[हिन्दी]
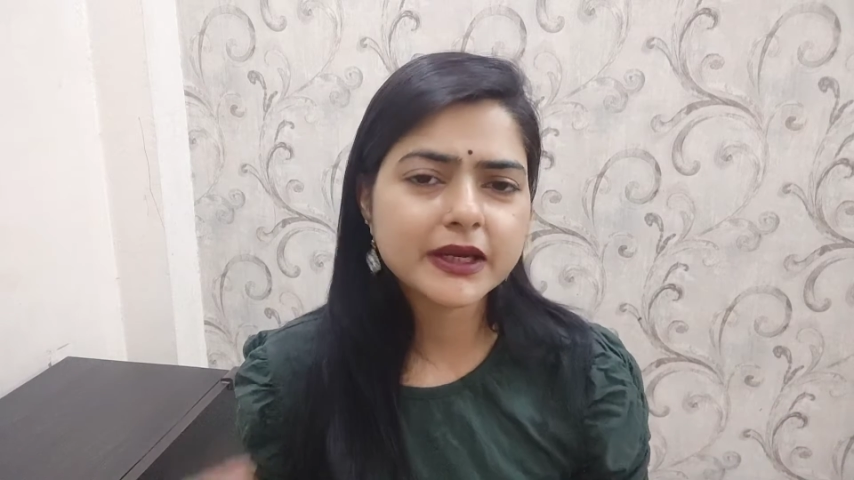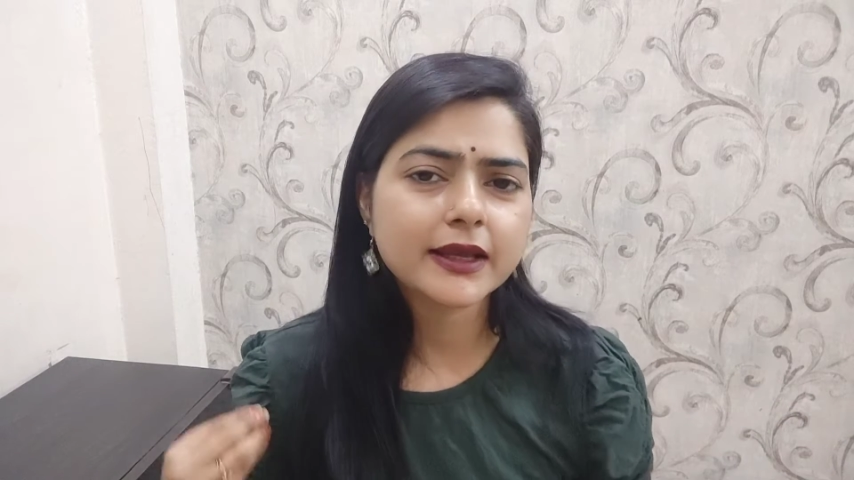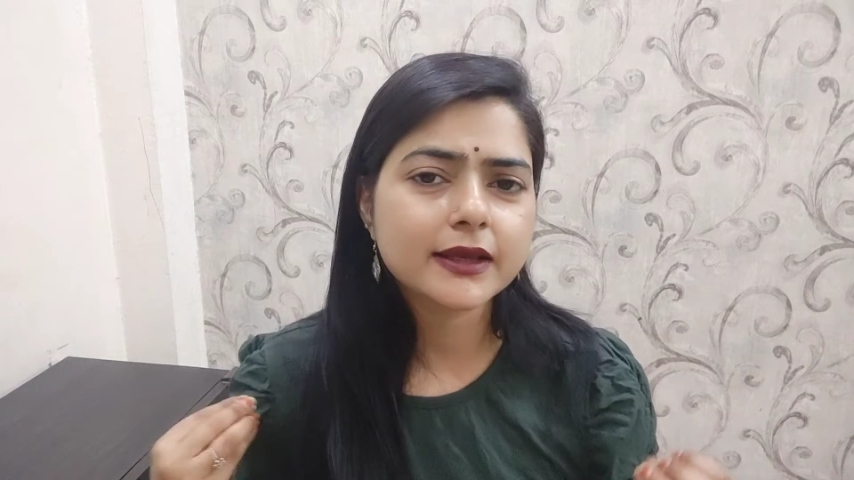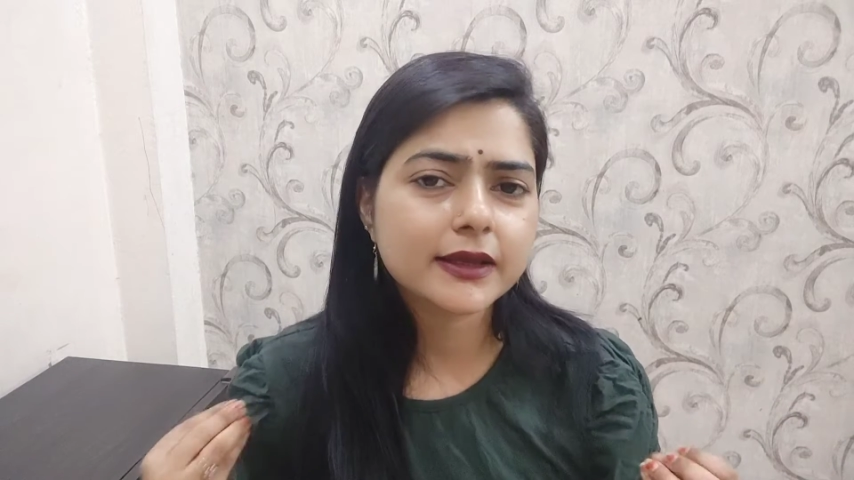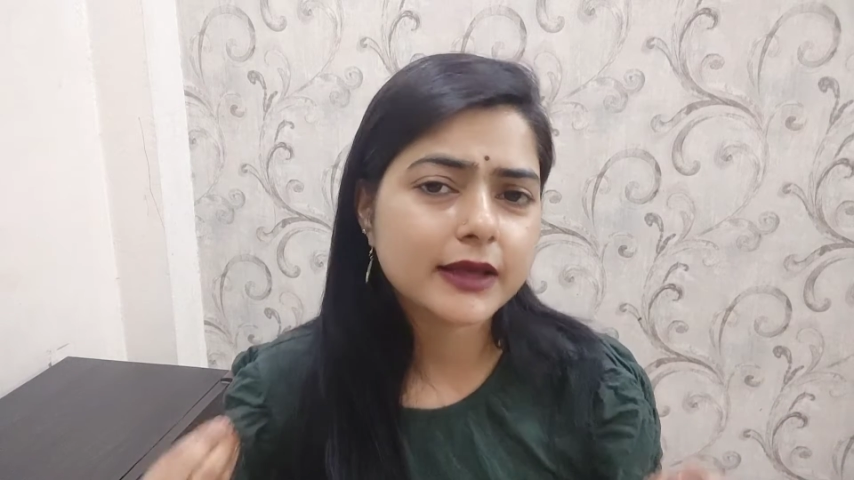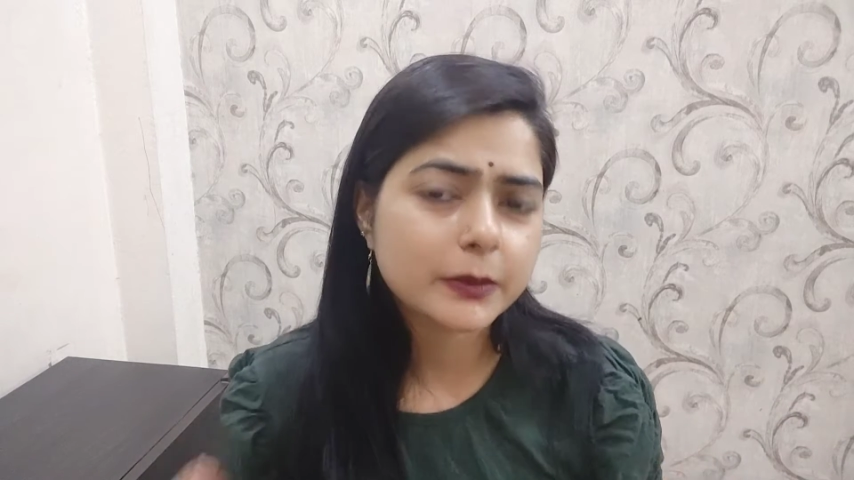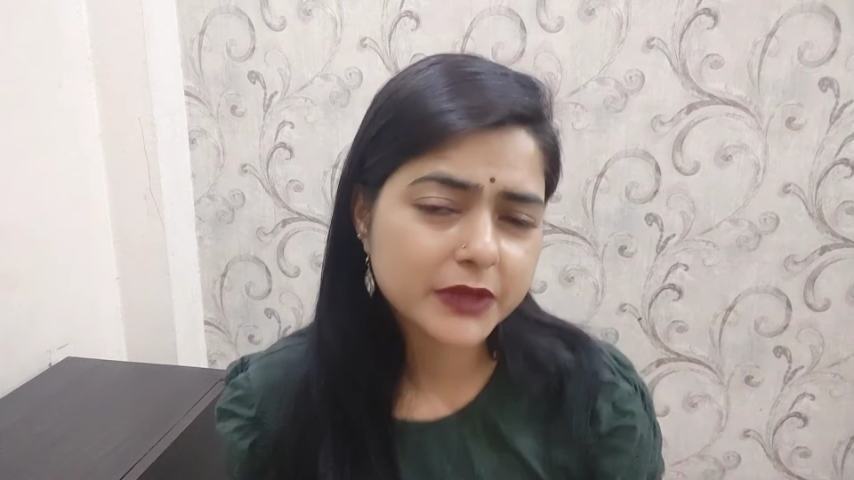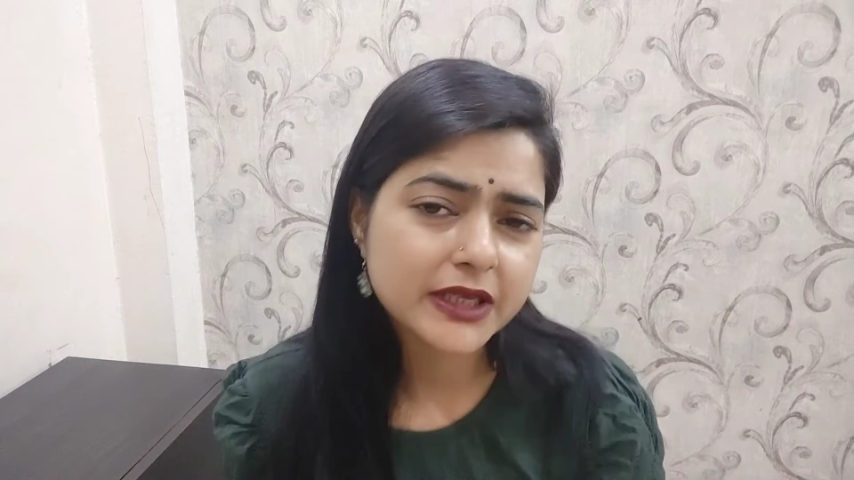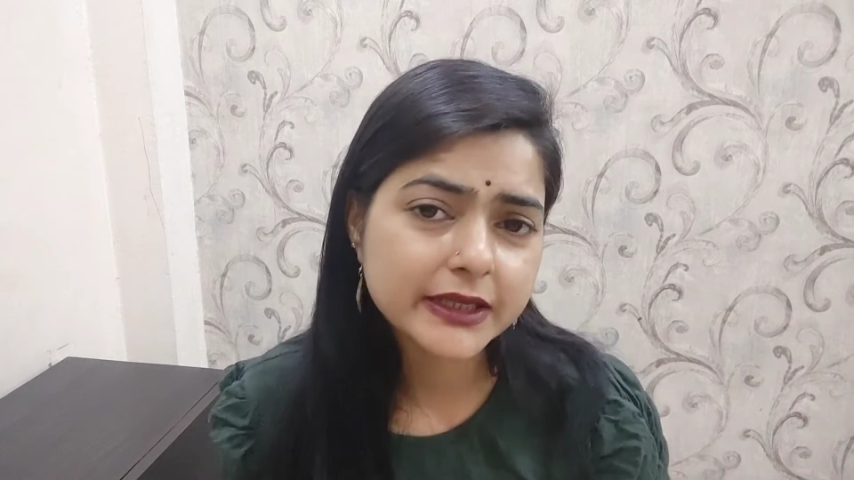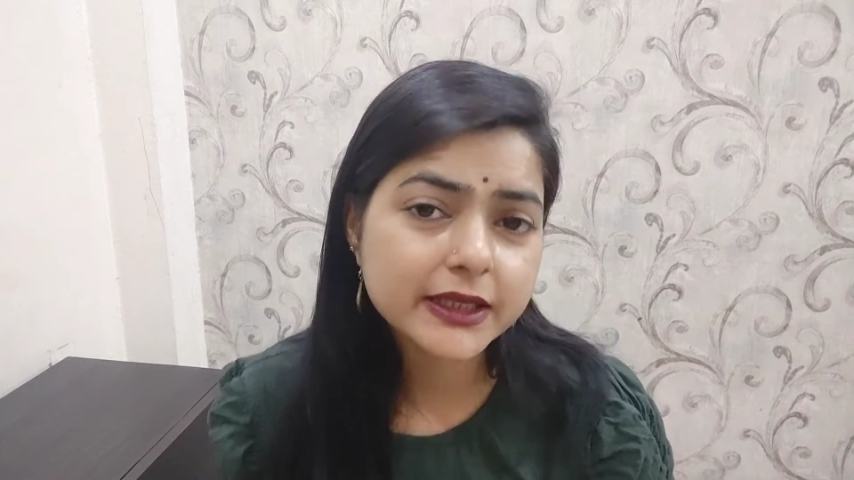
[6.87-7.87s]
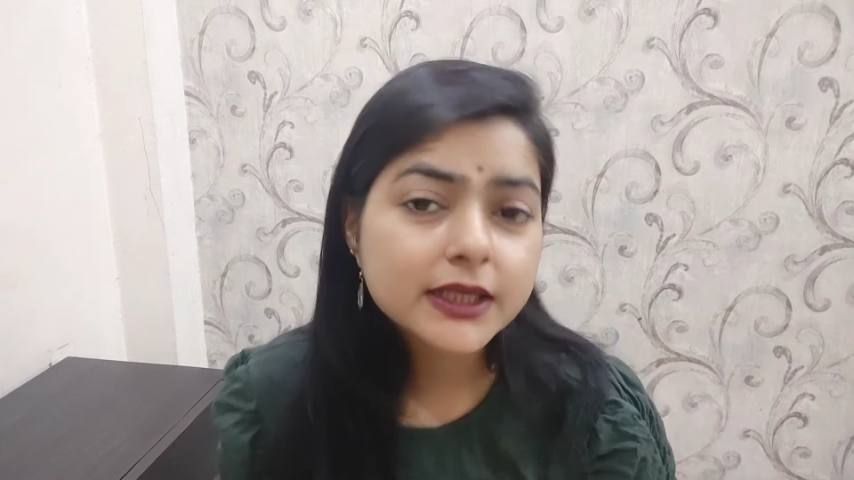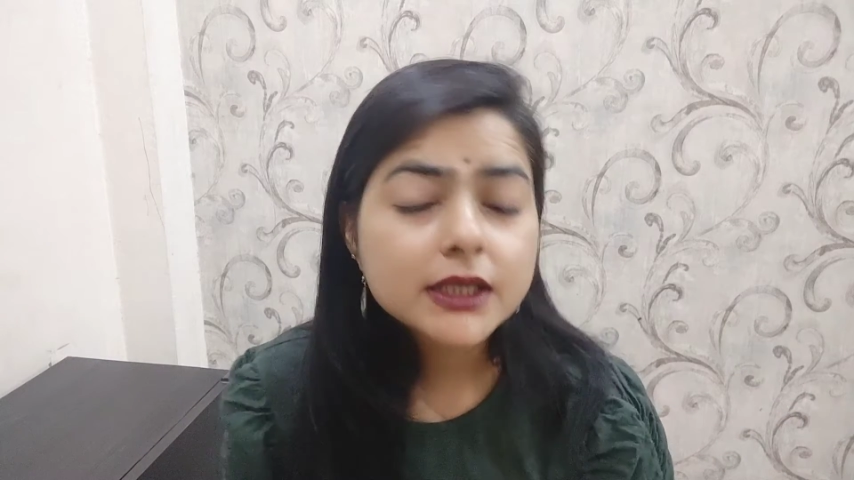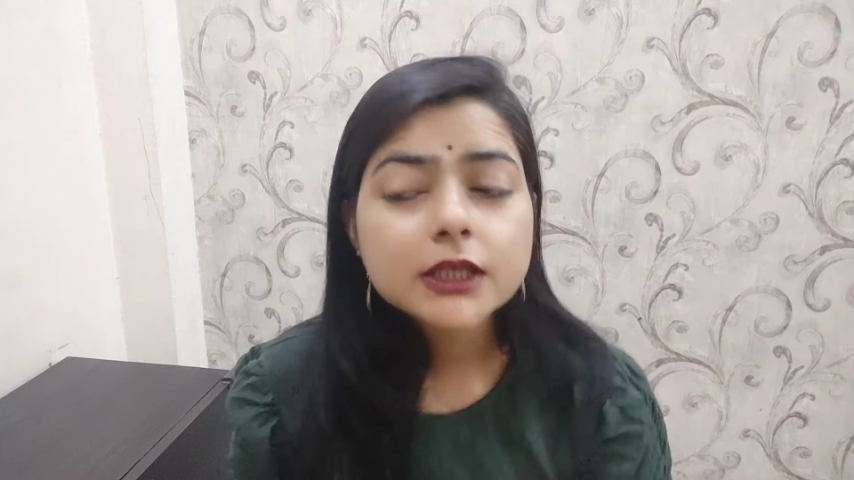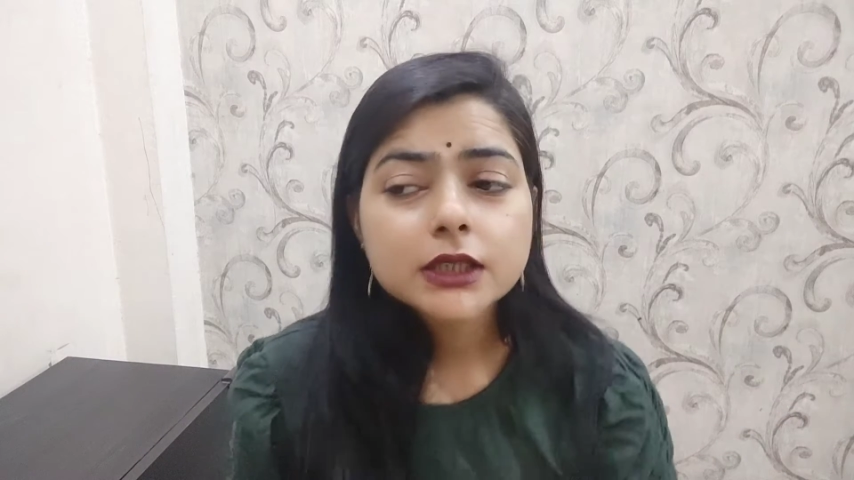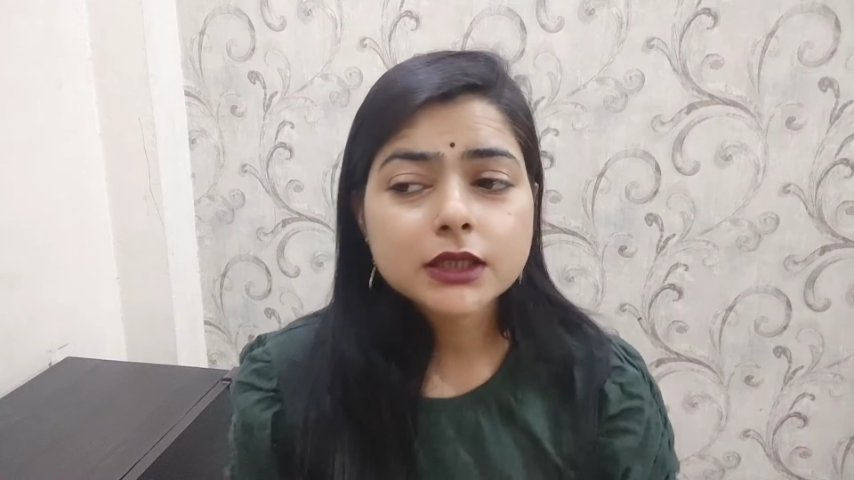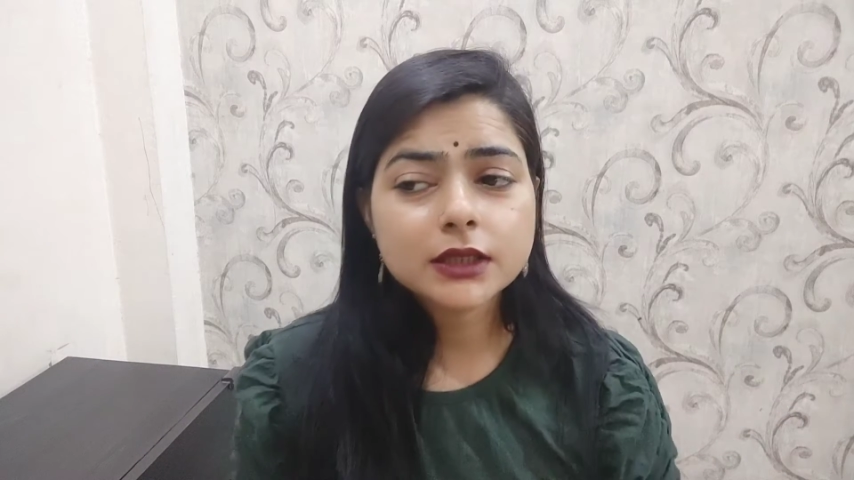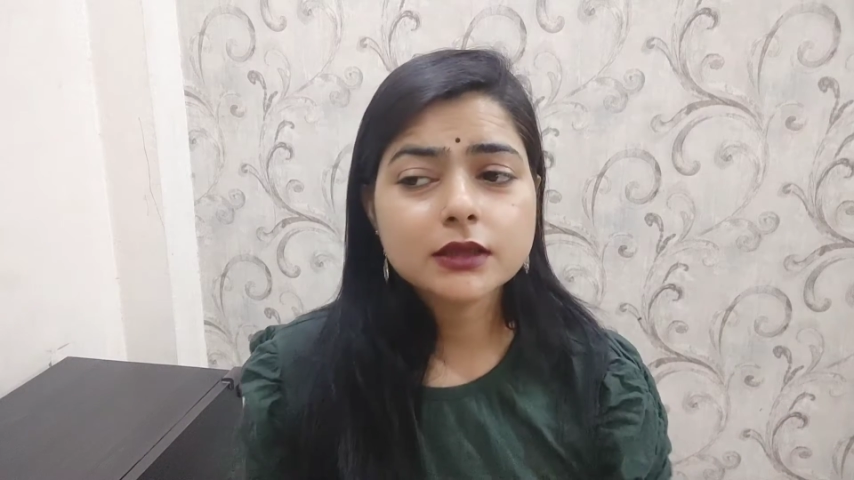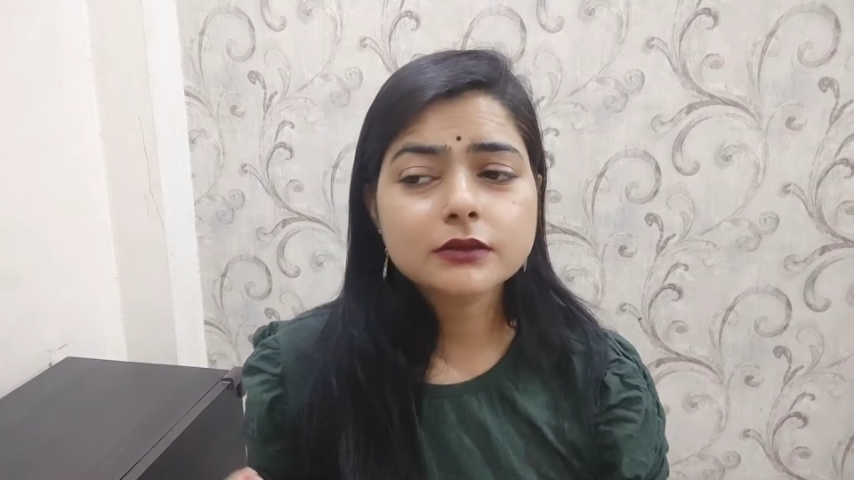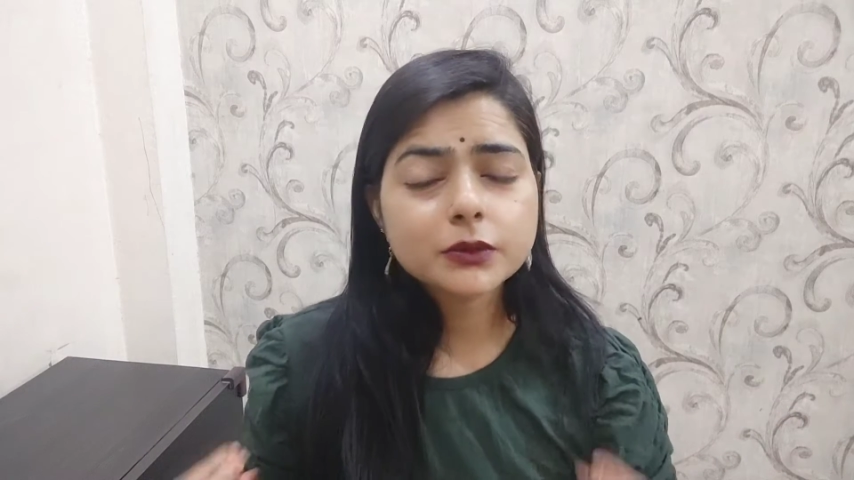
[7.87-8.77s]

बनाया है आपके लिए आ,